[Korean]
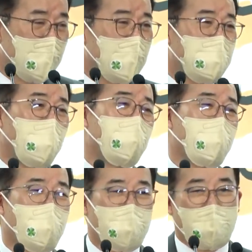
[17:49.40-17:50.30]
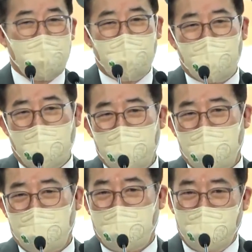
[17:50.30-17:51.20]
그 공개를
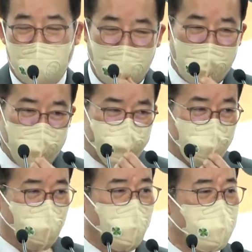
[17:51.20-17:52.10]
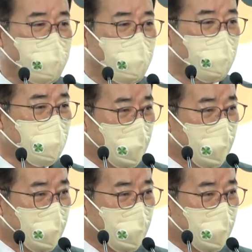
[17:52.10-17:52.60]
못하면 가방이라도 와서